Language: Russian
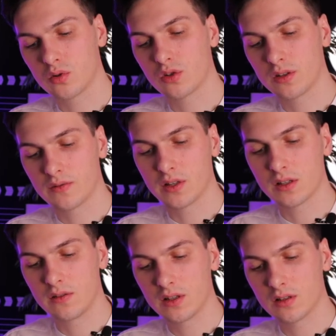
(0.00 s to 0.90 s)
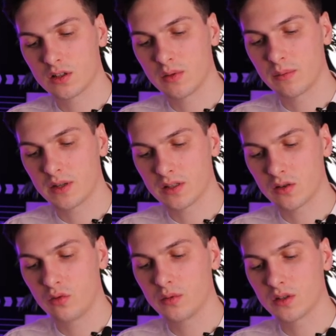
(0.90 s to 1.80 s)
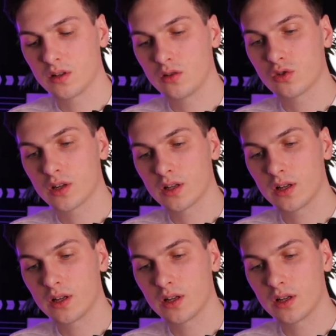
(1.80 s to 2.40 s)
просит авторизоваться, нажимаем «Ознакомился» и даю